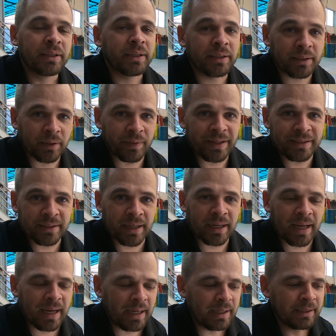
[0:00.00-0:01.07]
Então entra
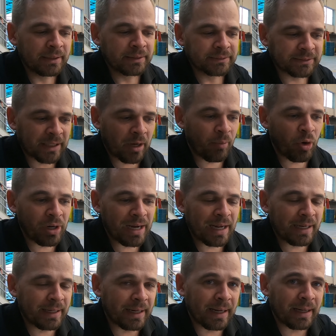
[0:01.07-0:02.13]
lá, dá uma
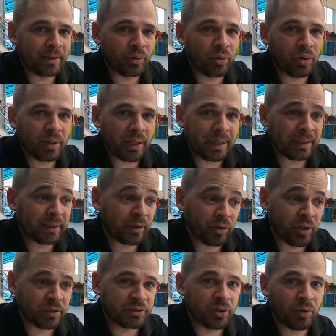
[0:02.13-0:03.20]
olhada na, no, na
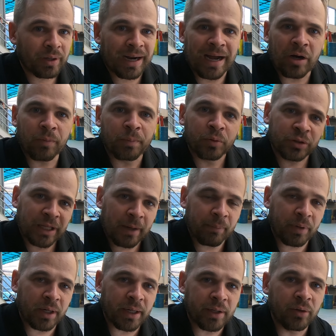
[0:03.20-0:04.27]
categoria do seu carro, por
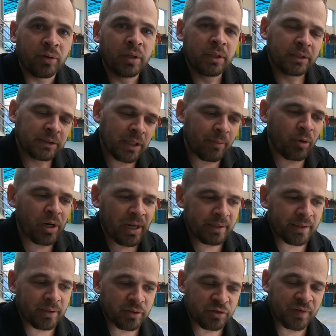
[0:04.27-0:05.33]
tamanho, dá uma
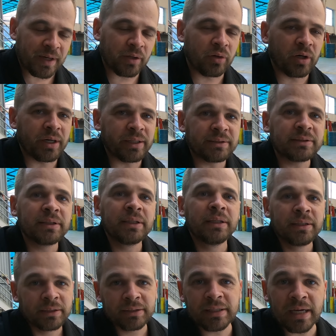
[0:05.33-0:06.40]
olhada nos valores
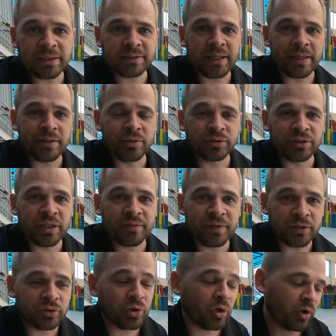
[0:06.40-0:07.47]
e agende um
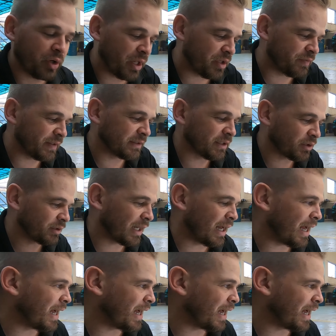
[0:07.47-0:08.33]
serviço que o Ronaldo vai executar